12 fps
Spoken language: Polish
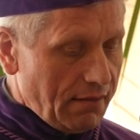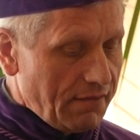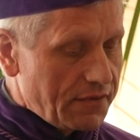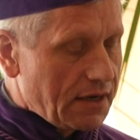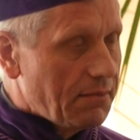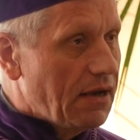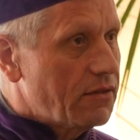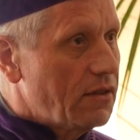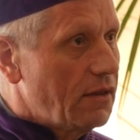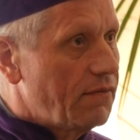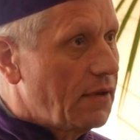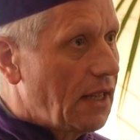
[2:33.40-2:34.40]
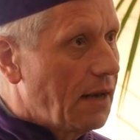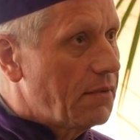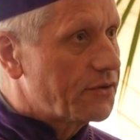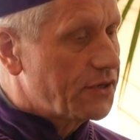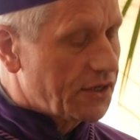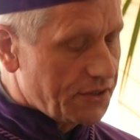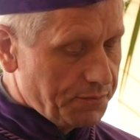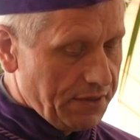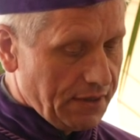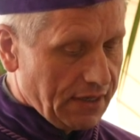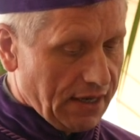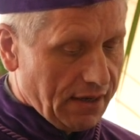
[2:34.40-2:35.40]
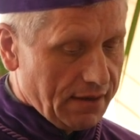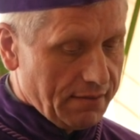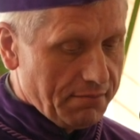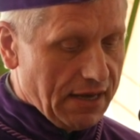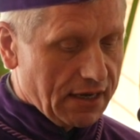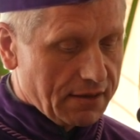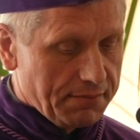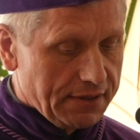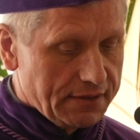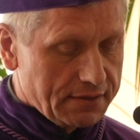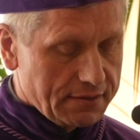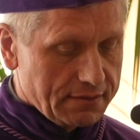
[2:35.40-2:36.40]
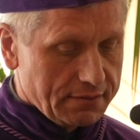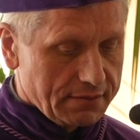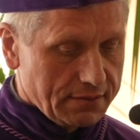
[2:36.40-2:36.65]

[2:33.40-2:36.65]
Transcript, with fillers: W dramacie Williama Szekspira Macbeth